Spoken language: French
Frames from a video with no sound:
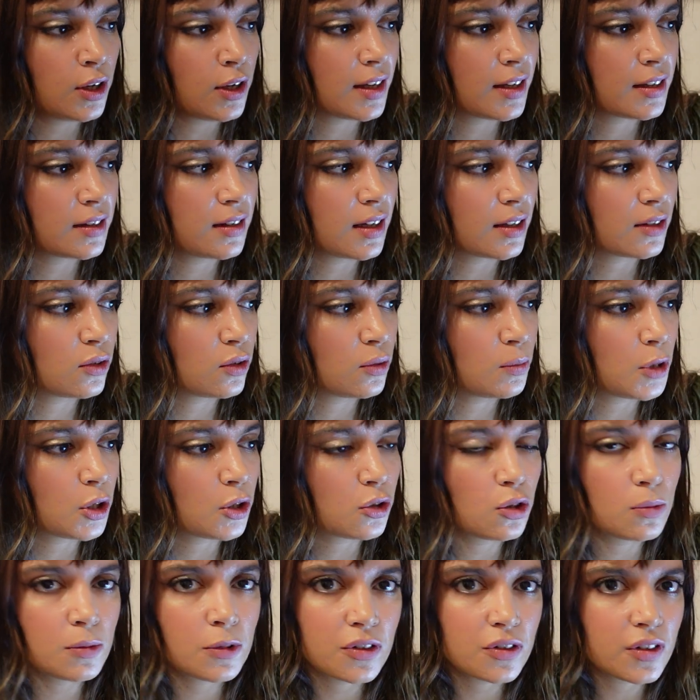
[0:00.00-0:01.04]
exactement
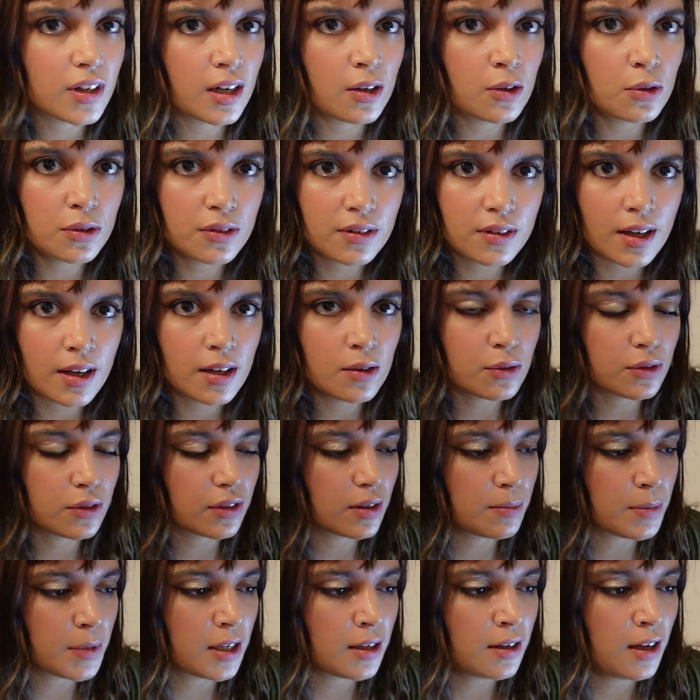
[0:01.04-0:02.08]
comment sera l'hôtel, on ne
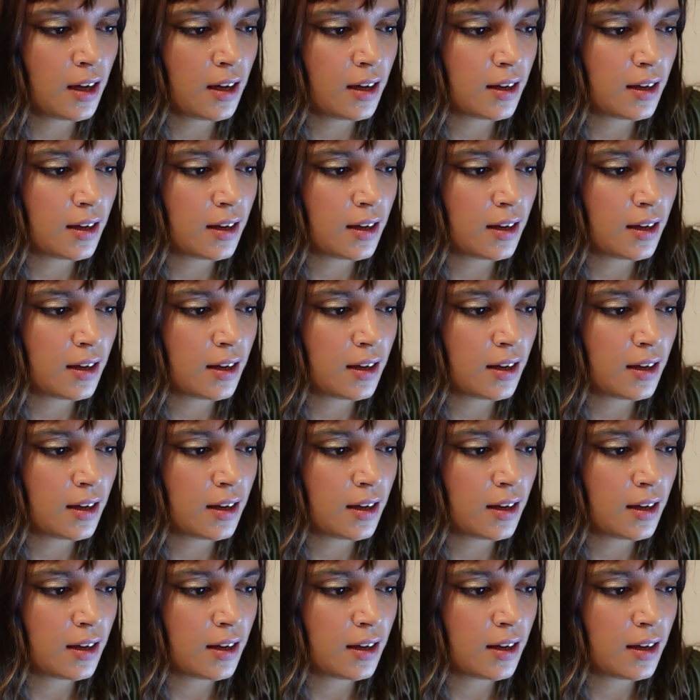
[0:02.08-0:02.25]
sait pas.